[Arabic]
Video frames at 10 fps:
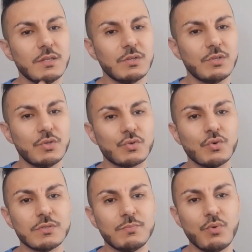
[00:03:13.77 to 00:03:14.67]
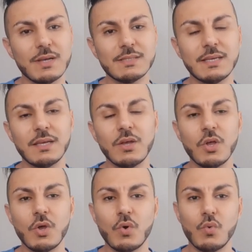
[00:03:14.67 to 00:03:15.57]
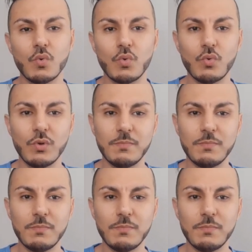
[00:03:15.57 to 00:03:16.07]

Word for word: دي شوز بوازي و